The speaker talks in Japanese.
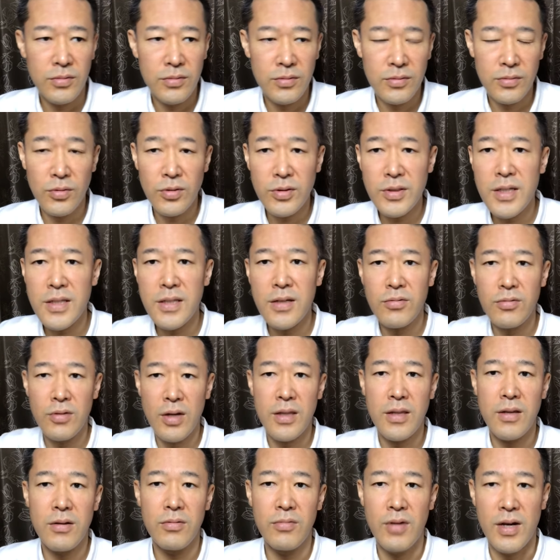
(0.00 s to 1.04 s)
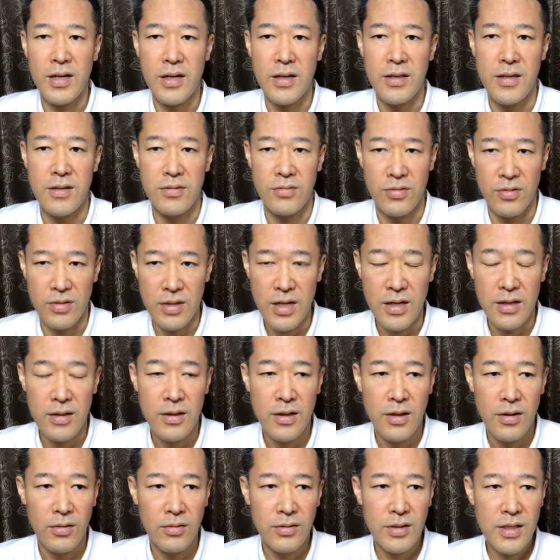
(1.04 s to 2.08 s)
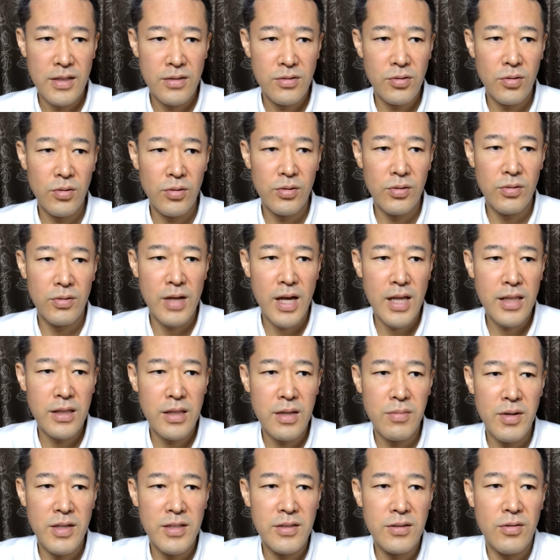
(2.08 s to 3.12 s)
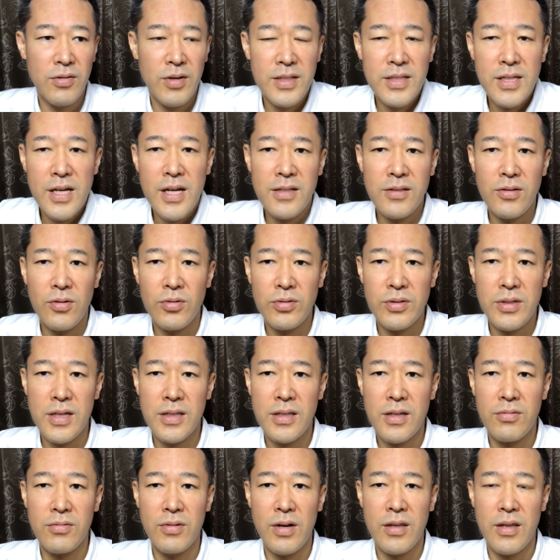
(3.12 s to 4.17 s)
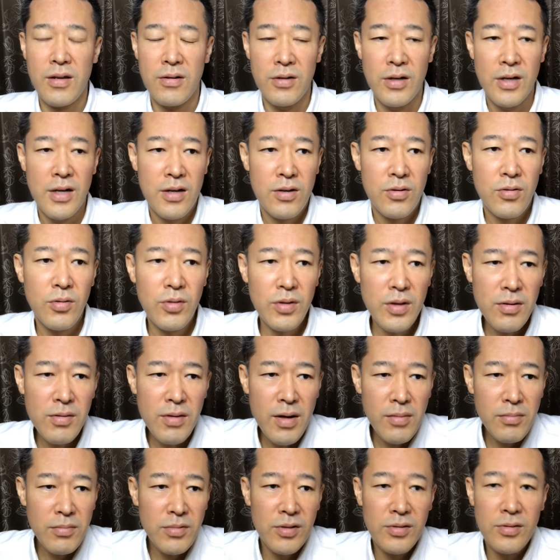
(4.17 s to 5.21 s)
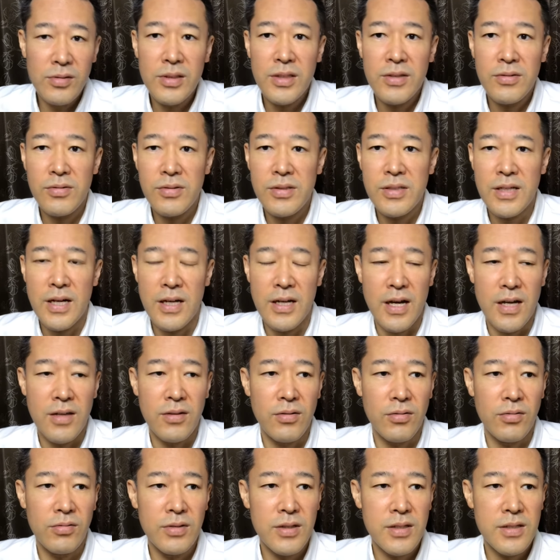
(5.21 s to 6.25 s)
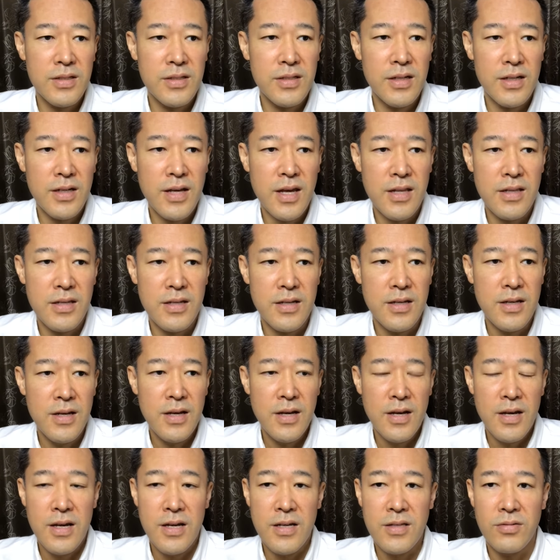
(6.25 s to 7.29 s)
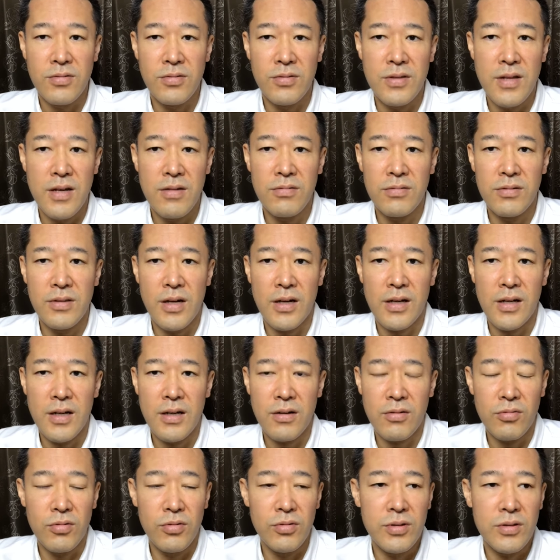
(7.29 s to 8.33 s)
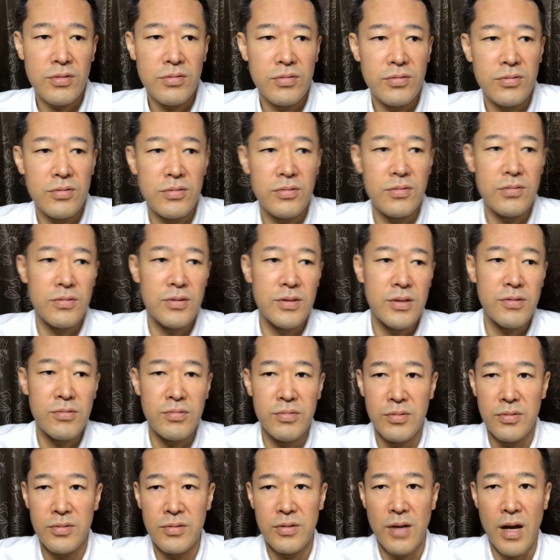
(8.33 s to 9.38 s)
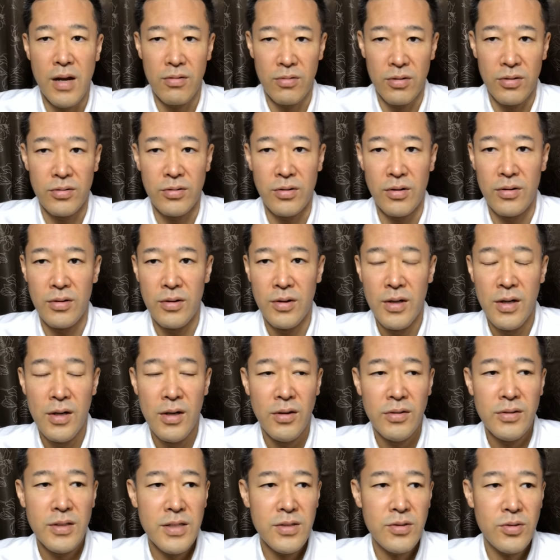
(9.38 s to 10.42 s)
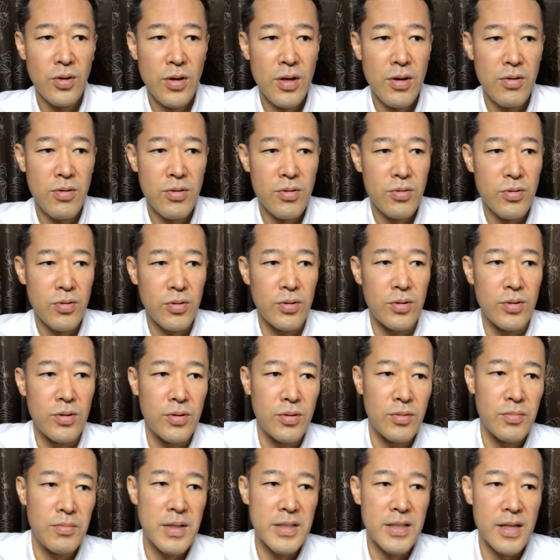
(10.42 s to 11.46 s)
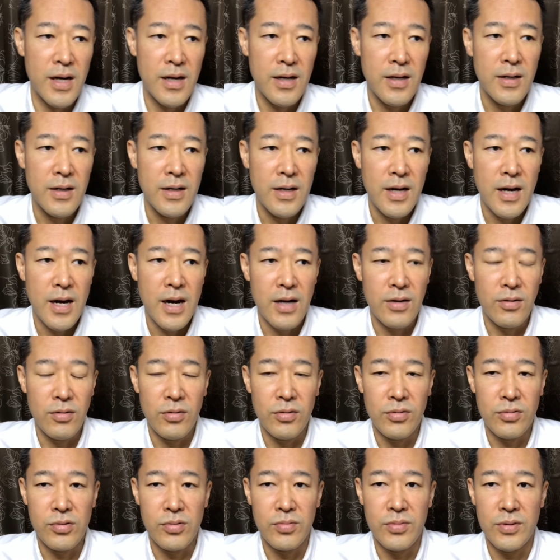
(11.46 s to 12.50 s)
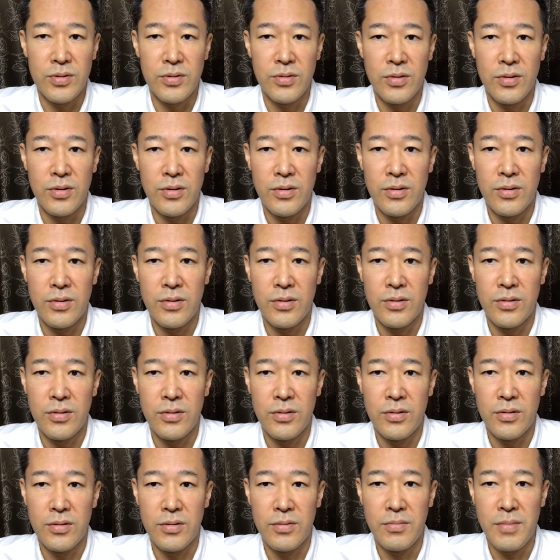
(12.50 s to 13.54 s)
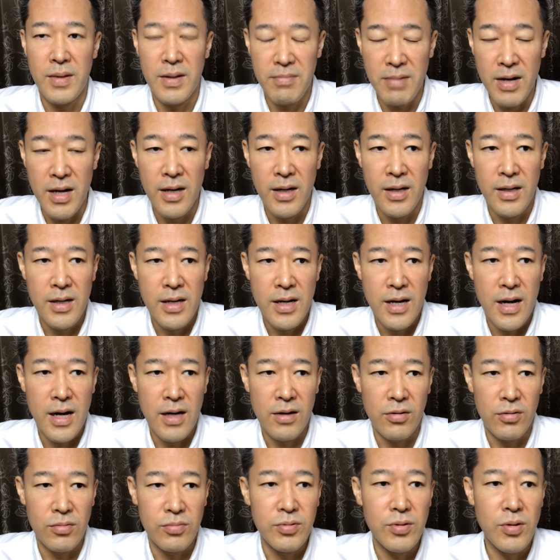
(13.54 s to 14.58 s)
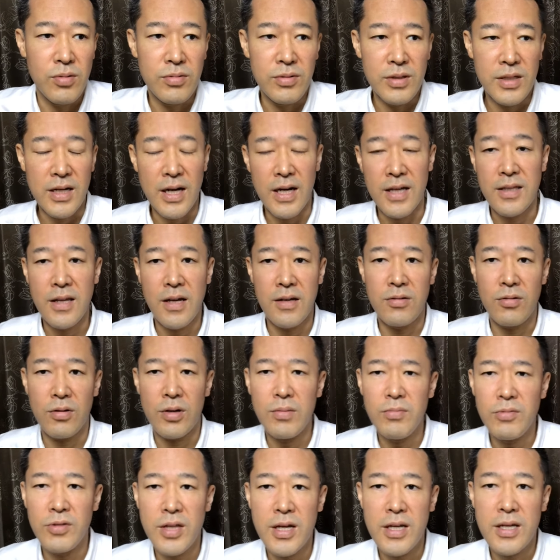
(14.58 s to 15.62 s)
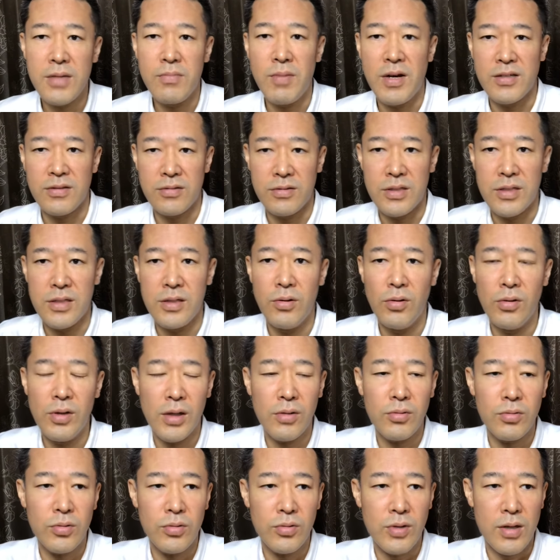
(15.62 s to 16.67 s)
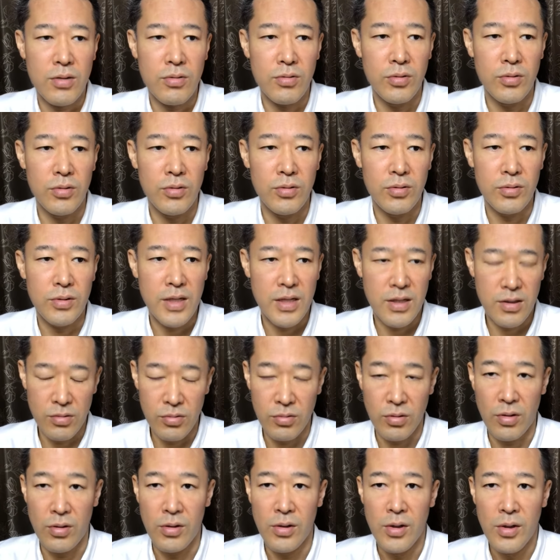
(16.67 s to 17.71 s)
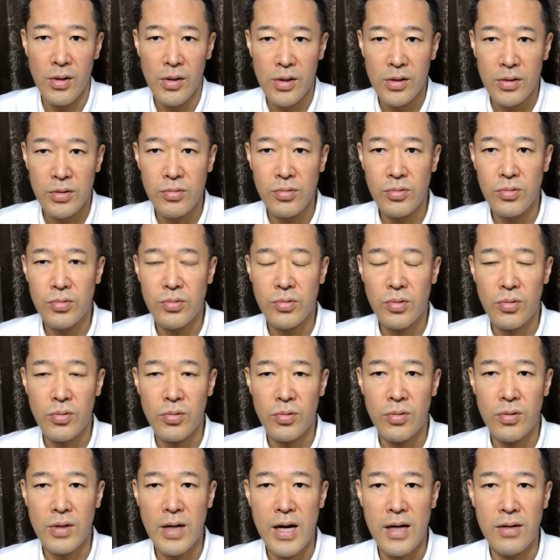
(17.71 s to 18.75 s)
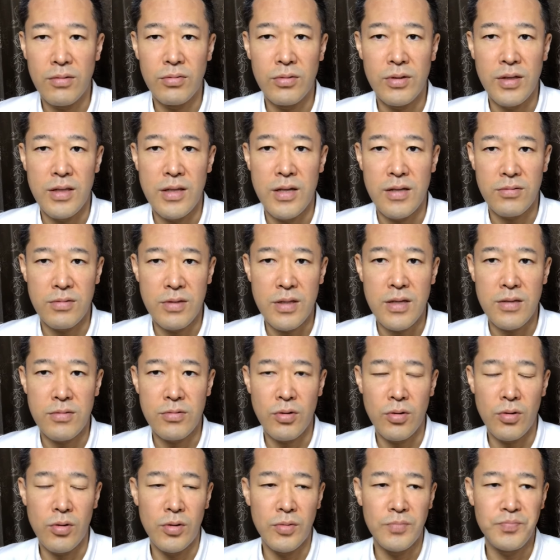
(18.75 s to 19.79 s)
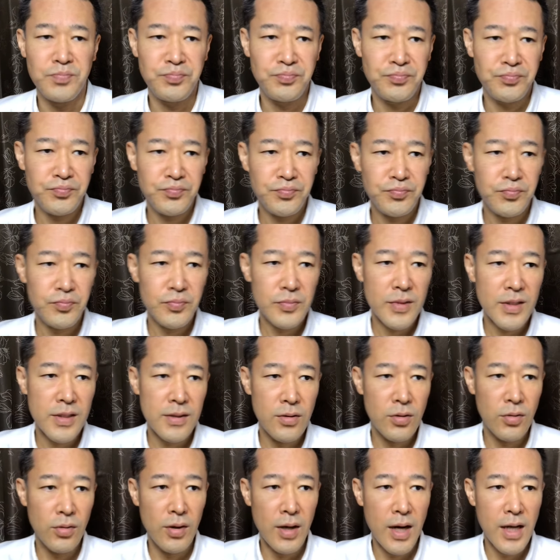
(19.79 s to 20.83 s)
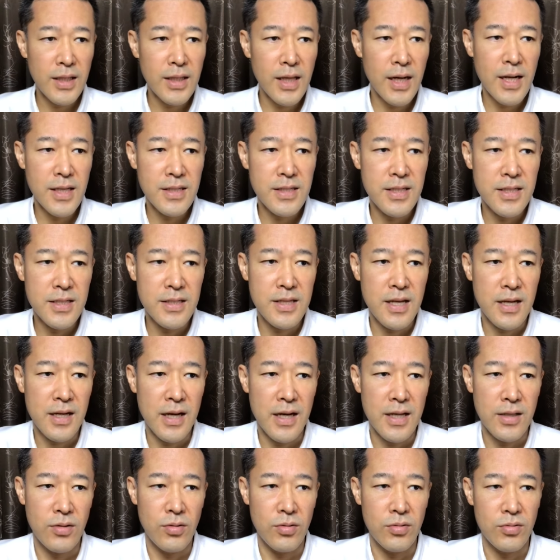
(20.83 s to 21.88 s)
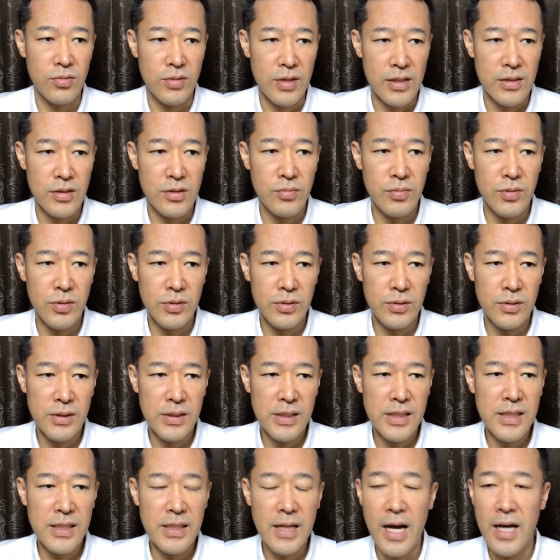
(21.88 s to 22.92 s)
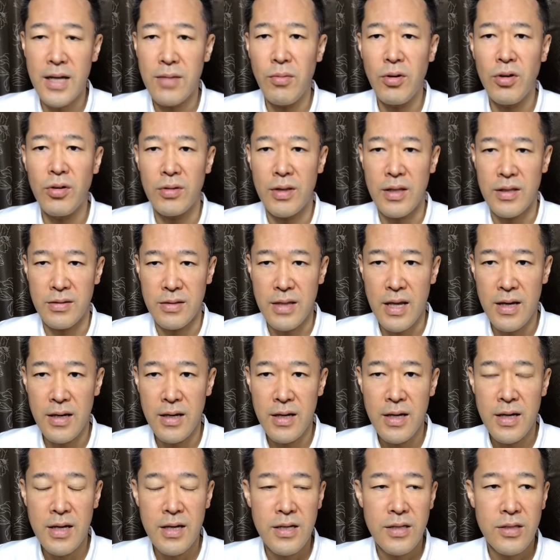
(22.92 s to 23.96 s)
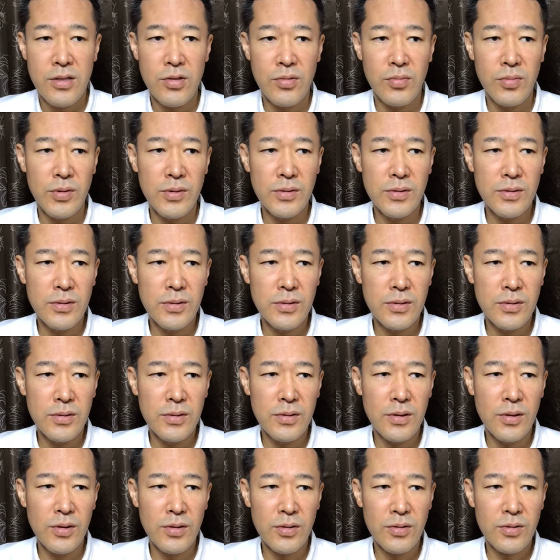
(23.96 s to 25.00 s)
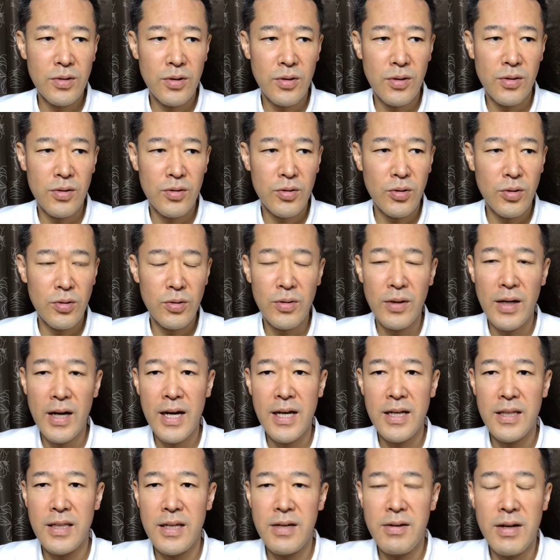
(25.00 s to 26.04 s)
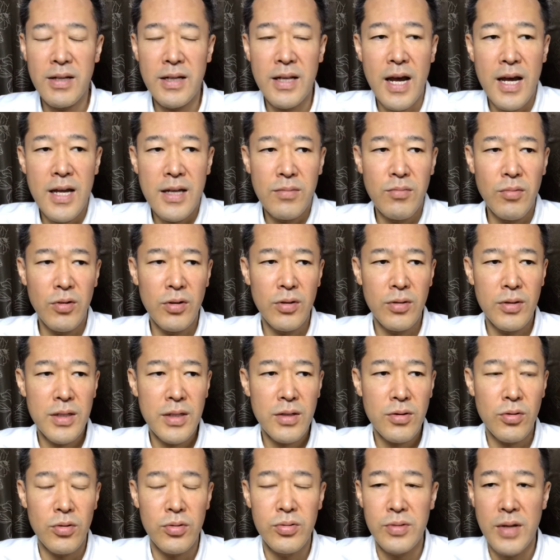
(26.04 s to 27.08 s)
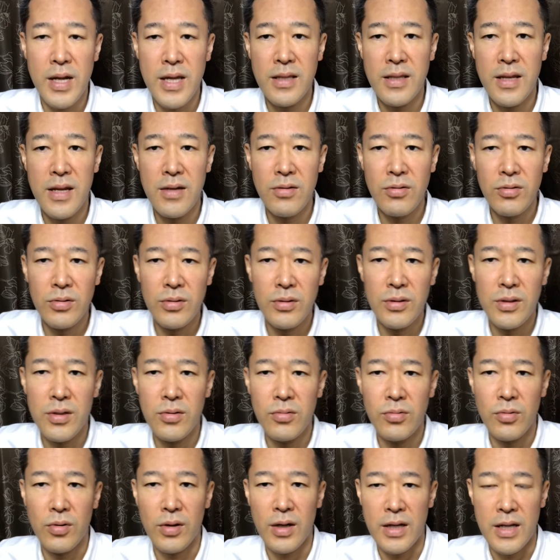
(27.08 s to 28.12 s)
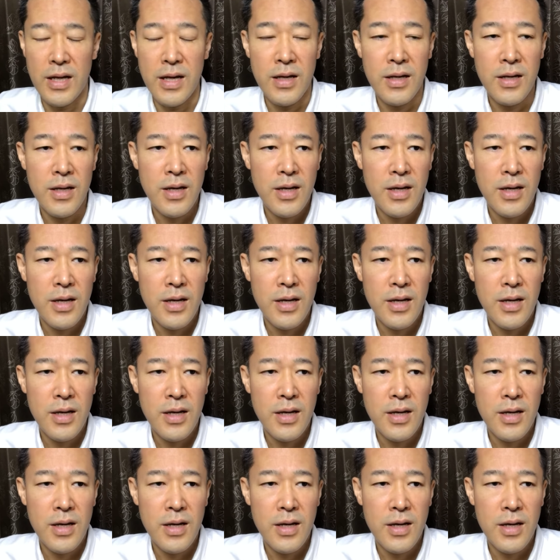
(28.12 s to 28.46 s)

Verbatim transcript: う載せてくれてるわけですよね。でそういうのをやってますってわざわざ教えてくれてるこれはもう行くしかないとほんで滋賀県に住んでるんだからこう行く行くやろうと。でそれをこうまたあの自分のまあまああのブログに書いたりとかもできますしいろんなことがこうできるというところがあるんでですねそのその新しい世界というか自分にないものですね自分のその行動範囲ではないものにこう触れていくっていうのがね